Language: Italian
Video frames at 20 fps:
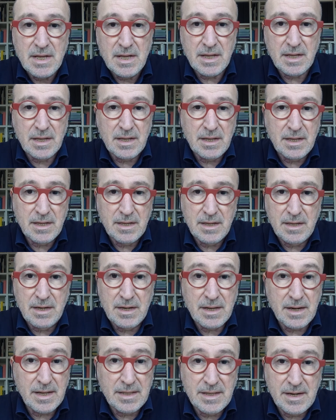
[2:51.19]
eh, il
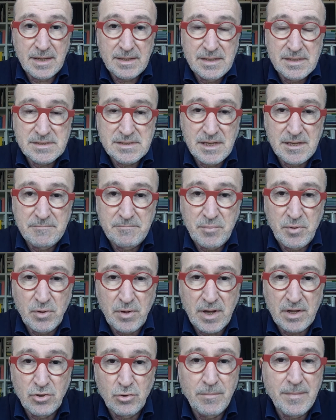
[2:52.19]
credere ad esempio
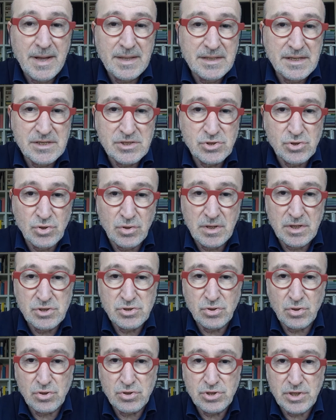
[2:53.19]
che domani il sole
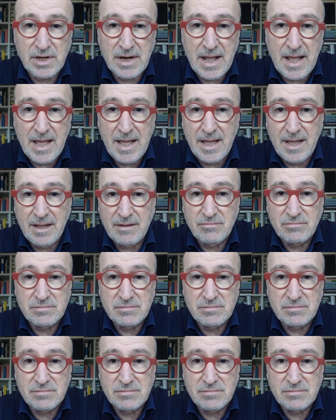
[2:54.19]
sorgerà,